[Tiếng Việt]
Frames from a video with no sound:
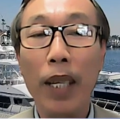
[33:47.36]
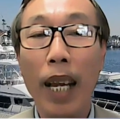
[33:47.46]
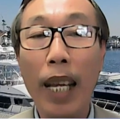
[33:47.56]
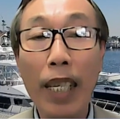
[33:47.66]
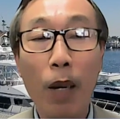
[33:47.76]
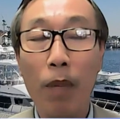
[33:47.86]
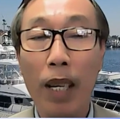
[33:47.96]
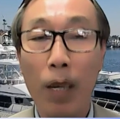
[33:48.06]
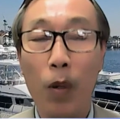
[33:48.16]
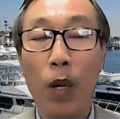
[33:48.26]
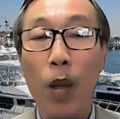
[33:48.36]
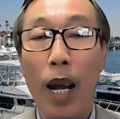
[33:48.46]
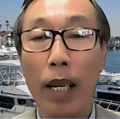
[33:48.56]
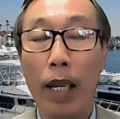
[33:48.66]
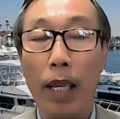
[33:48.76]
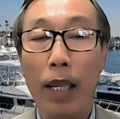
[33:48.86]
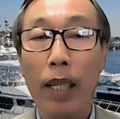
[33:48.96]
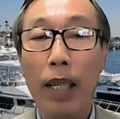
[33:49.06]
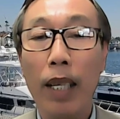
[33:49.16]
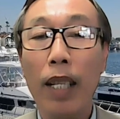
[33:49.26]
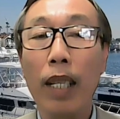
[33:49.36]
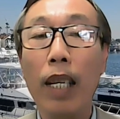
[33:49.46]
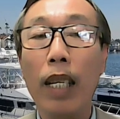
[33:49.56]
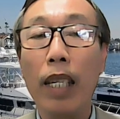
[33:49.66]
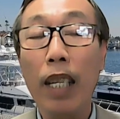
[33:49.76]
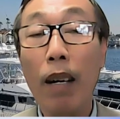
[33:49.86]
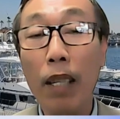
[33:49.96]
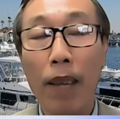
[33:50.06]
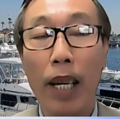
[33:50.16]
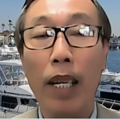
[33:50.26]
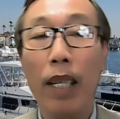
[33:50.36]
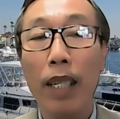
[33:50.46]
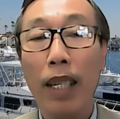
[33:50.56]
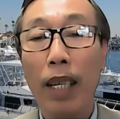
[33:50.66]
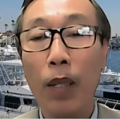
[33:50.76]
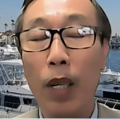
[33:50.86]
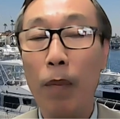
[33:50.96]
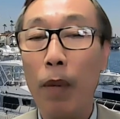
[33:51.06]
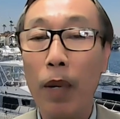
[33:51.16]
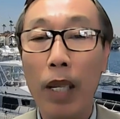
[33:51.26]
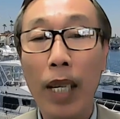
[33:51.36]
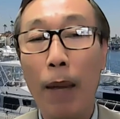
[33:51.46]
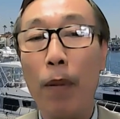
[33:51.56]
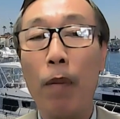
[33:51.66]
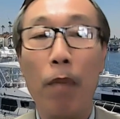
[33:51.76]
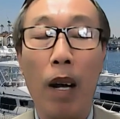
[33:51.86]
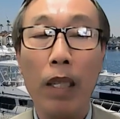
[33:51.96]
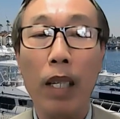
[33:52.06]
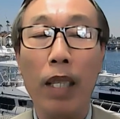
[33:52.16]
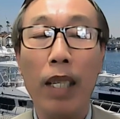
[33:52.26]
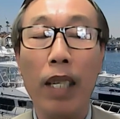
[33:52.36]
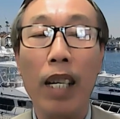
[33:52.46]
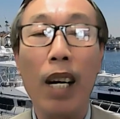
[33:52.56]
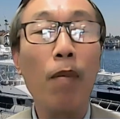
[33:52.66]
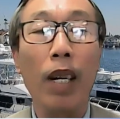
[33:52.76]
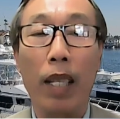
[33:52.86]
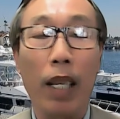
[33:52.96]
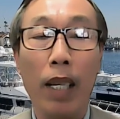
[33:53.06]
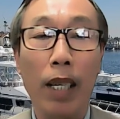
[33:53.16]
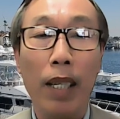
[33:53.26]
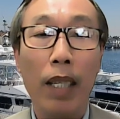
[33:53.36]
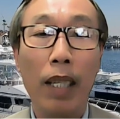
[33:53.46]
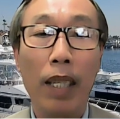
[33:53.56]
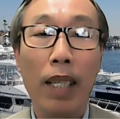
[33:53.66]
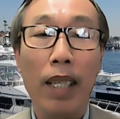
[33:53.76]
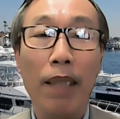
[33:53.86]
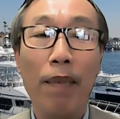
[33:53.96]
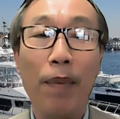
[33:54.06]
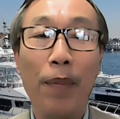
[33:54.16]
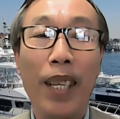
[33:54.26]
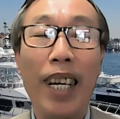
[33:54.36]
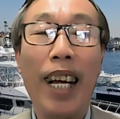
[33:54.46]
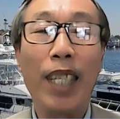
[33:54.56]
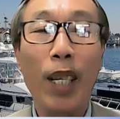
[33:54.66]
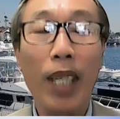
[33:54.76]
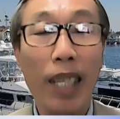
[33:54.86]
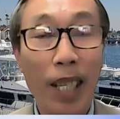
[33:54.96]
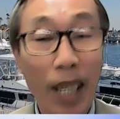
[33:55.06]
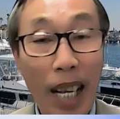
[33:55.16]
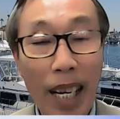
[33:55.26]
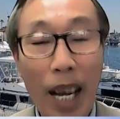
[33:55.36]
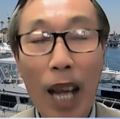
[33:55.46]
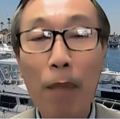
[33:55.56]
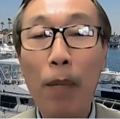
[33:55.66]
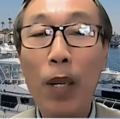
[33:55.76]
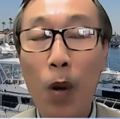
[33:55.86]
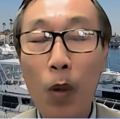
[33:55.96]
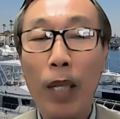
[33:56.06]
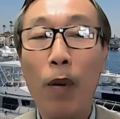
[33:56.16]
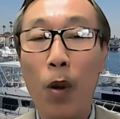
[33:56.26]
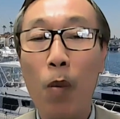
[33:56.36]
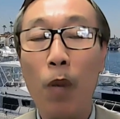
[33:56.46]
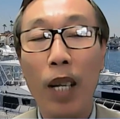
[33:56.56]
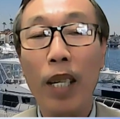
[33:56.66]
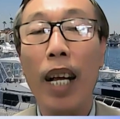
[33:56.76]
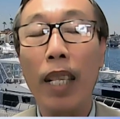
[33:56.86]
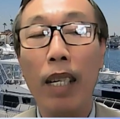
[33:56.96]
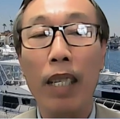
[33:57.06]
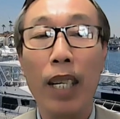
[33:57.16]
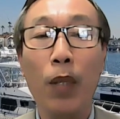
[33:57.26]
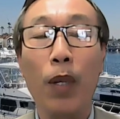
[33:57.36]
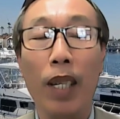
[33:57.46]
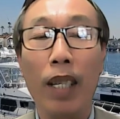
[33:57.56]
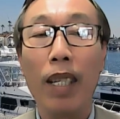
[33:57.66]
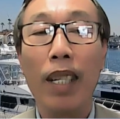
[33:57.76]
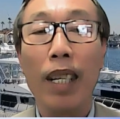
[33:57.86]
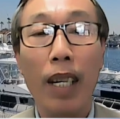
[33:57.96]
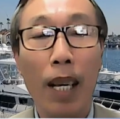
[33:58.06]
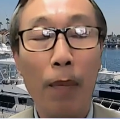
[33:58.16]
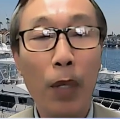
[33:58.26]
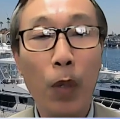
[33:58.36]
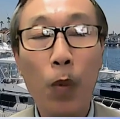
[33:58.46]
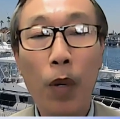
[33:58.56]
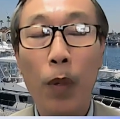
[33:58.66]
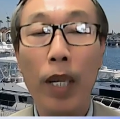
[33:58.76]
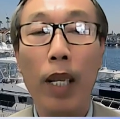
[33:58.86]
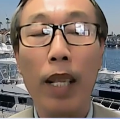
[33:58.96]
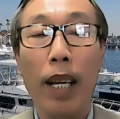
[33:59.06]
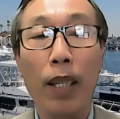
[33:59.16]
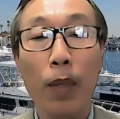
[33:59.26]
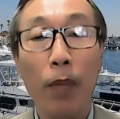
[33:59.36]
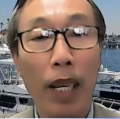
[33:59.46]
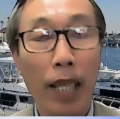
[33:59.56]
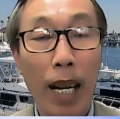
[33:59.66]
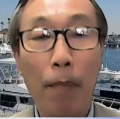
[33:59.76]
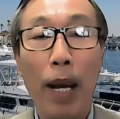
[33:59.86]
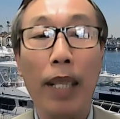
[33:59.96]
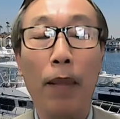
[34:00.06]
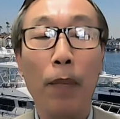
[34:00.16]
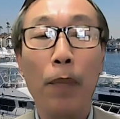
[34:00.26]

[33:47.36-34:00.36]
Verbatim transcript: ngay trong cái cuộc đối thoại này thì cho như vậy đó cái chuyện mà ông Lý gặp ông Austin thì nó không cần thiết nữa à, cho nên cái biến cố sau cùng nó ảnh hưởng đến cái chuyện là bên Trung Quốc quyết định là chúng ta sẽ làm mạnh